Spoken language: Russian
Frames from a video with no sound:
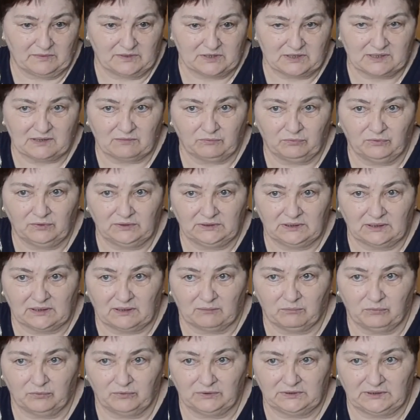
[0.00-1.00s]
заводы
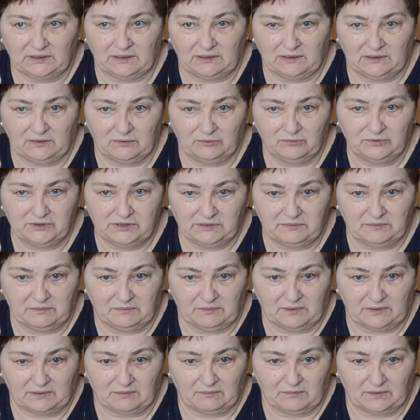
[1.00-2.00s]
работали, люди
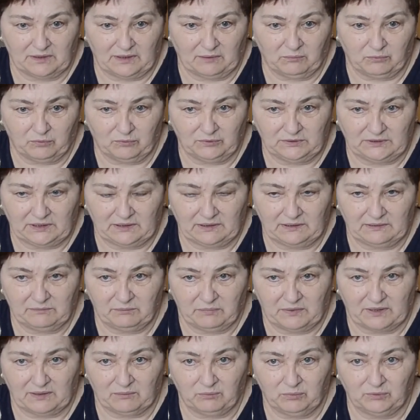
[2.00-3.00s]
работали,
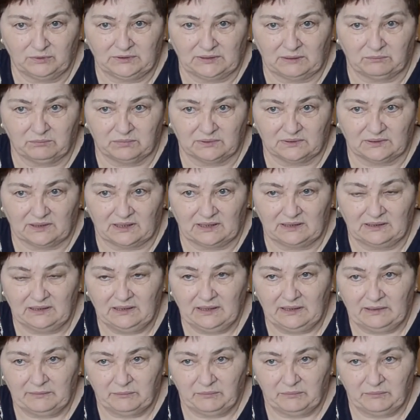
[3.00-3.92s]
работа была,